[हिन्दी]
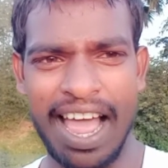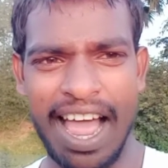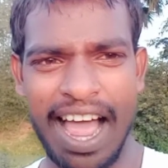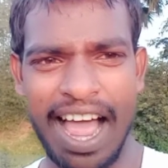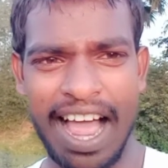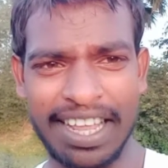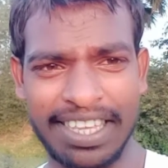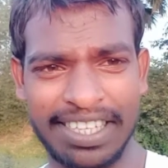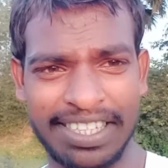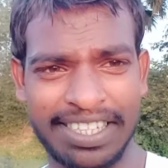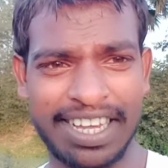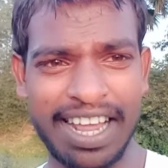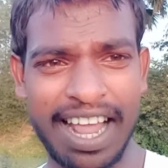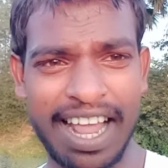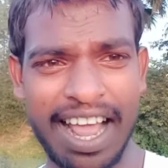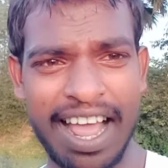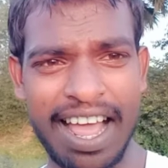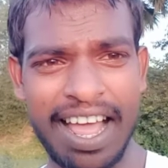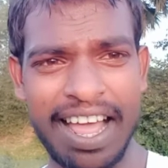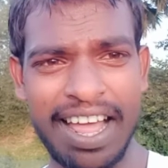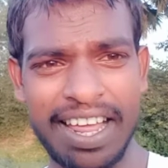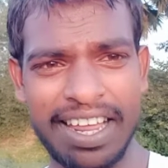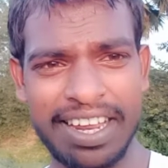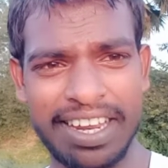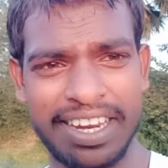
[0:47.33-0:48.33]
अच्छा
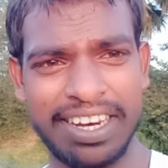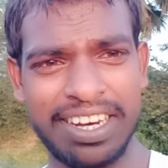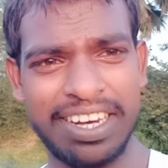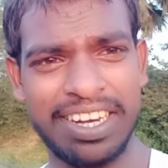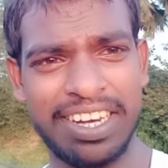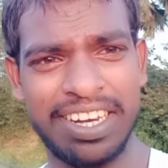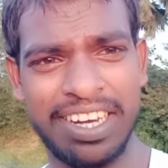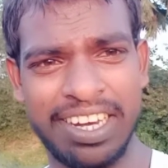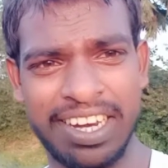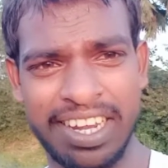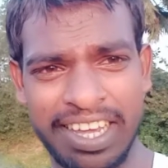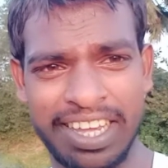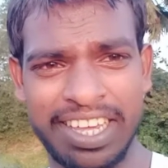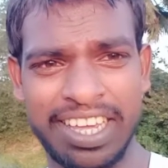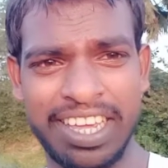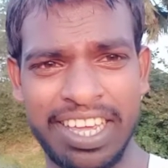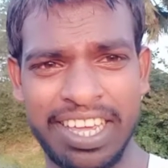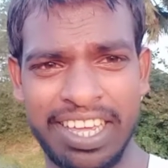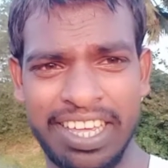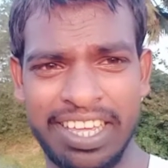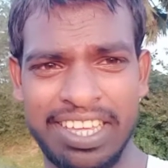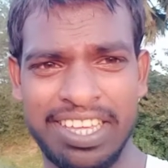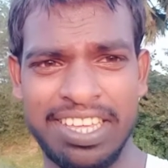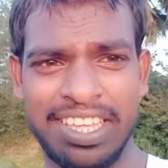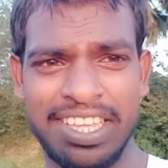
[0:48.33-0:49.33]
लगे
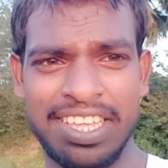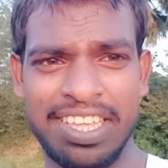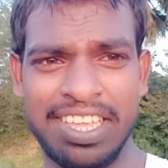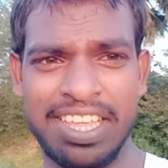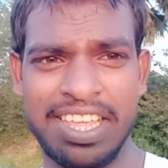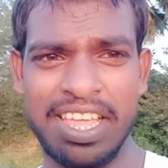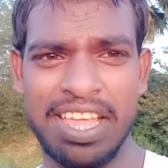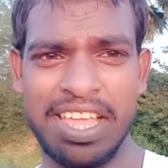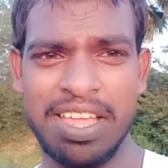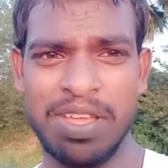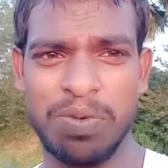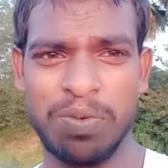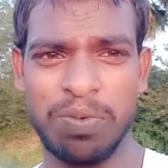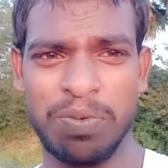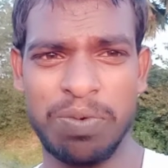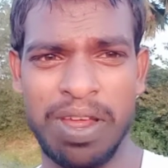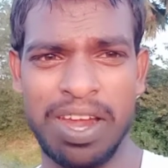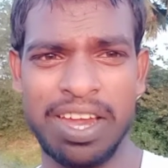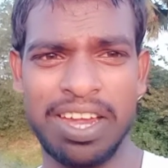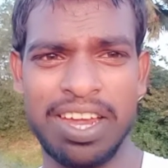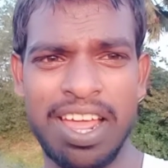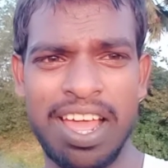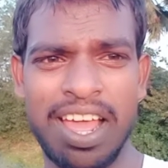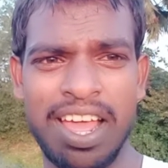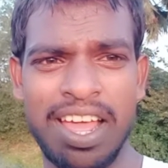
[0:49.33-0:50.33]

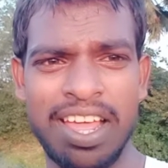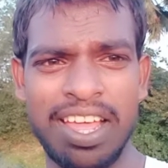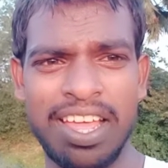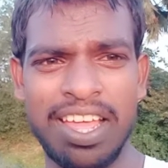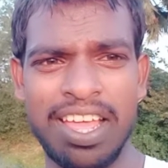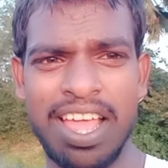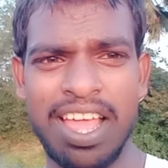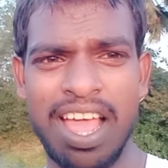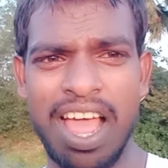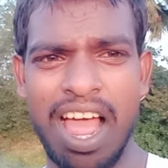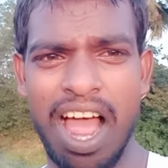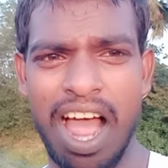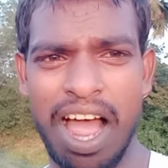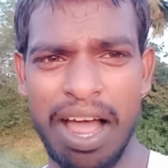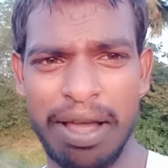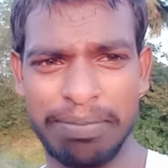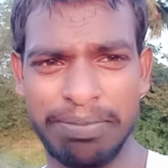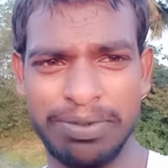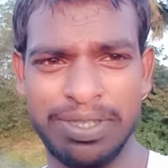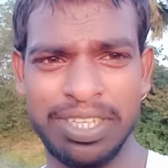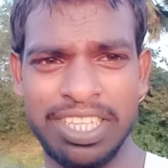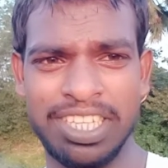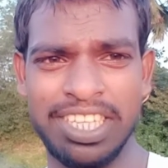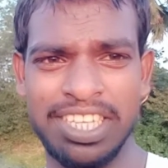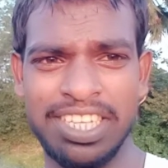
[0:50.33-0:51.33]
वरना आप
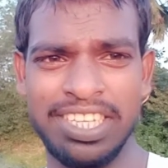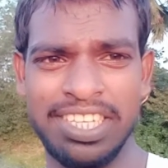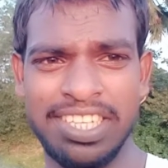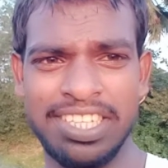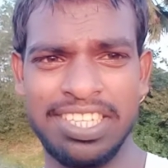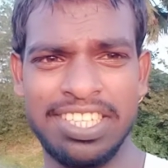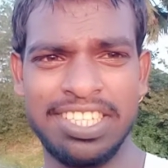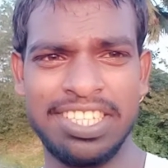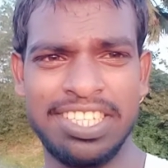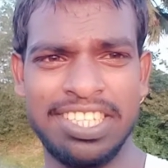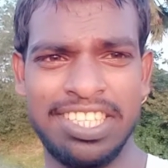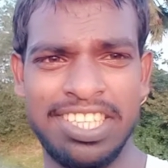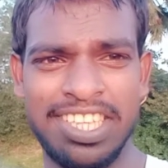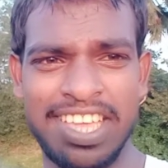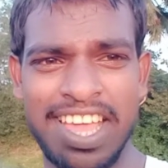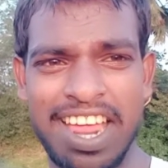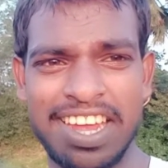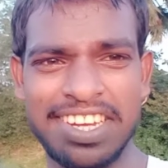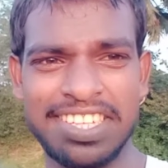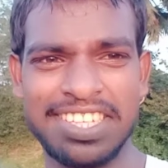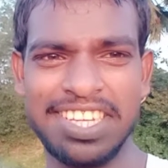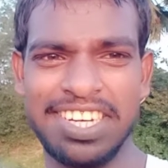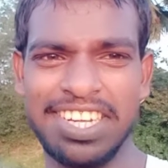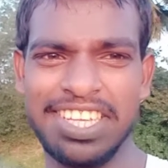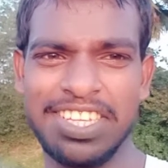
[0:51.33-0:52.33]
यदि ध्यान
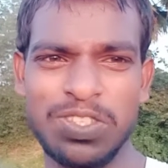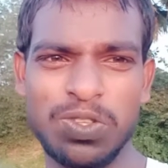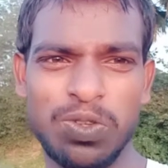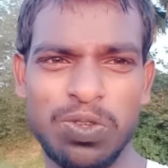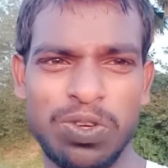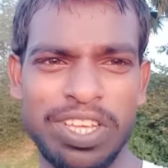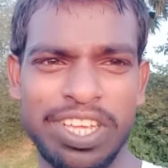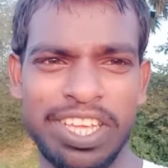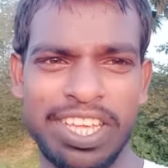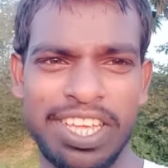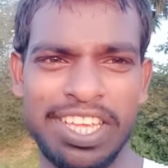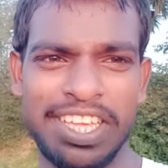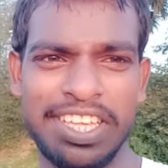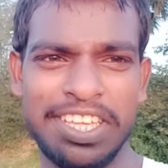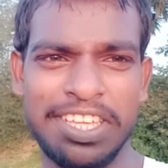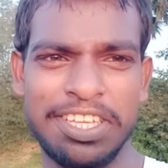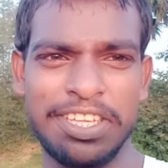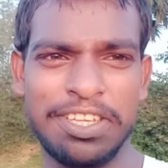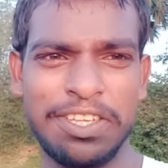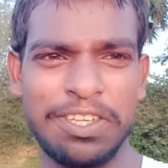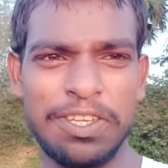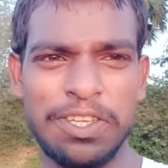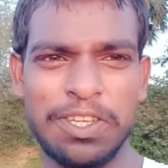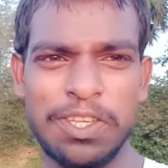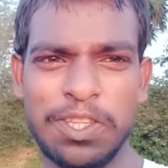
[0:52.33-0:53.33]
से नहीं सुनेंगे
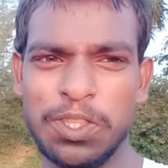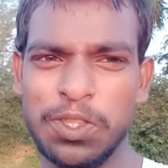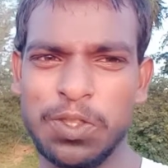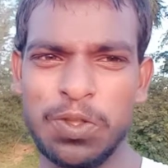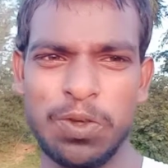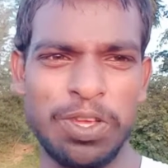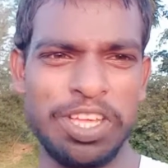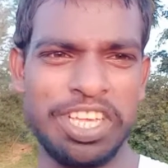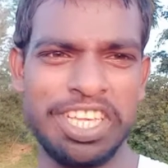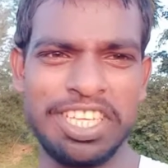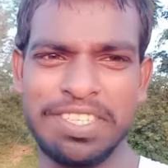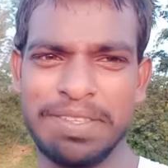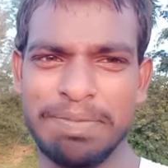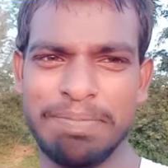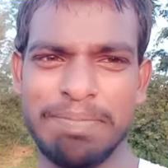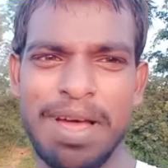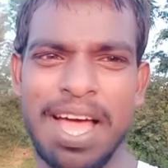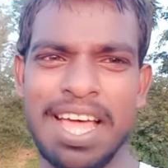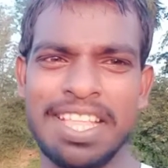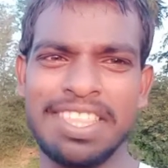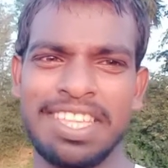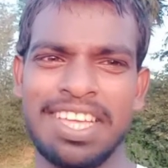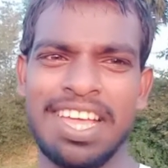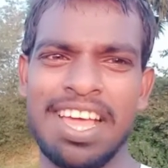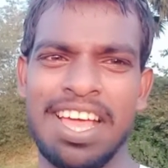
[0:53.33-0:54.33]
तो इस
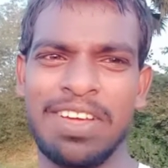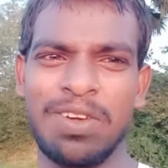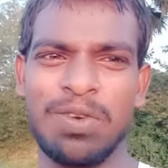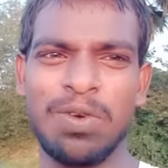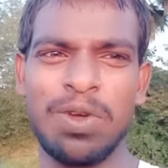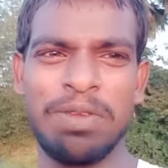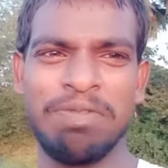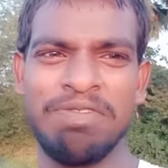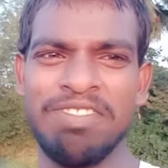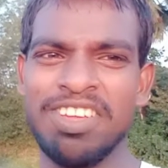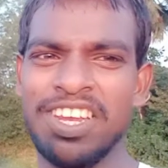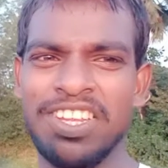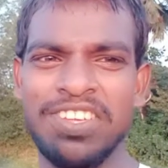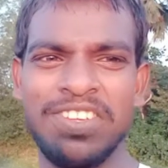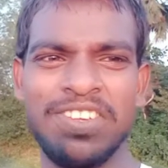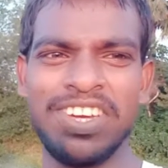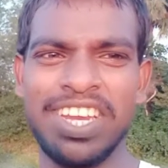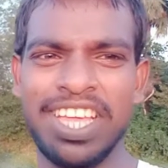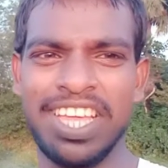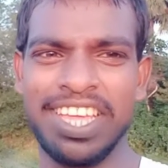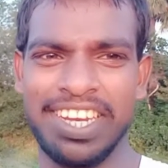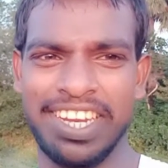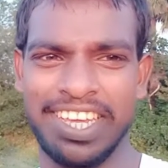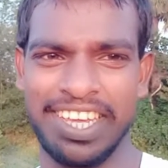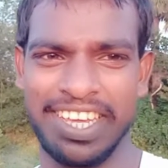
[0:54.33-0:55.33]
बात का कोई वैल्यू
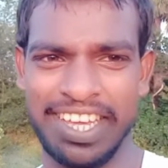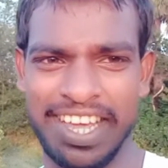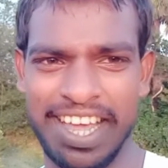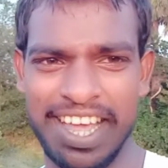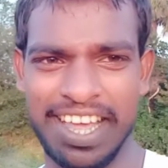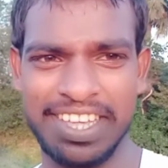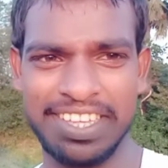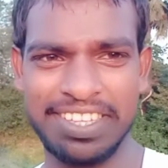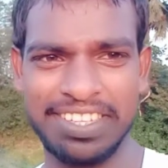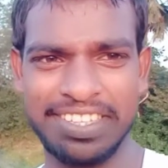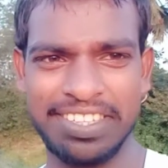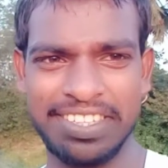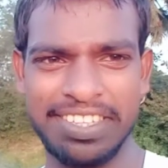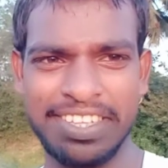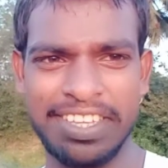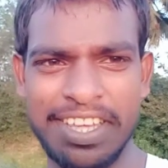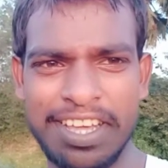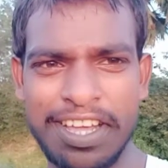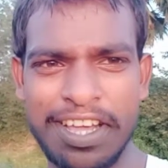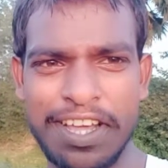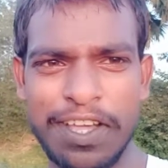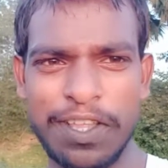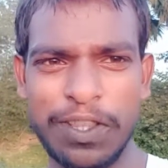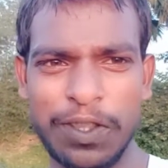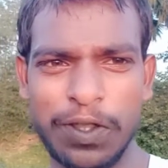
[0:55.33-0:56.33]
नहीं रहेगा
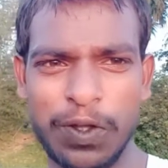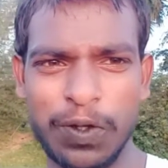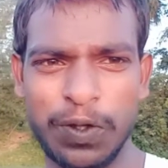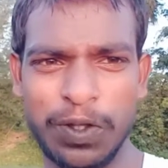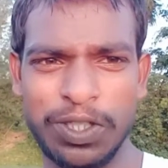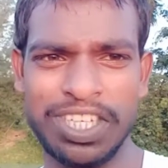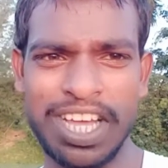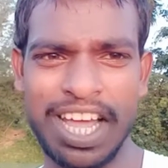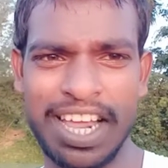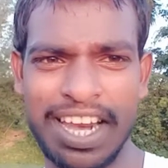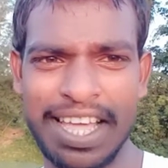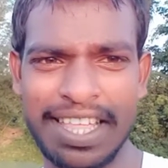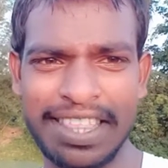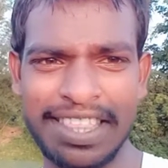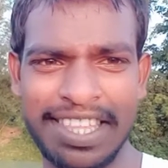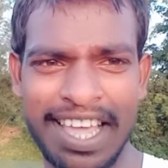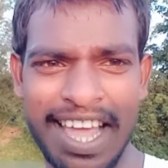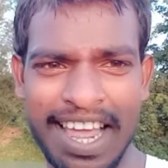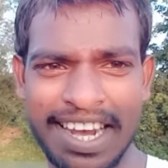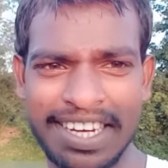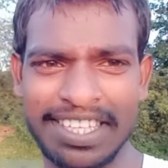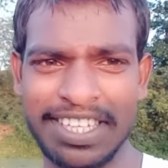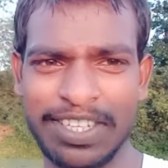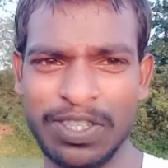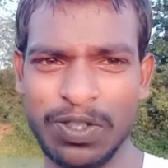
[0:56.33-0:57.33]
तो ज़रा
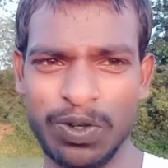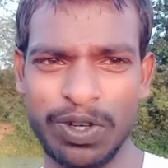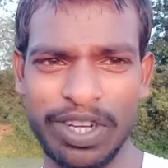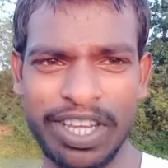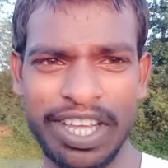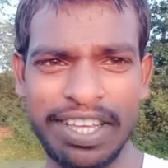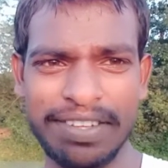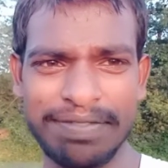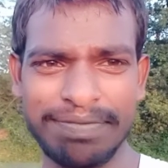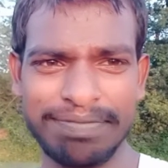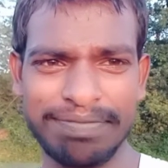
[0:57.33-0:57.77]
ध्यान से सुनिए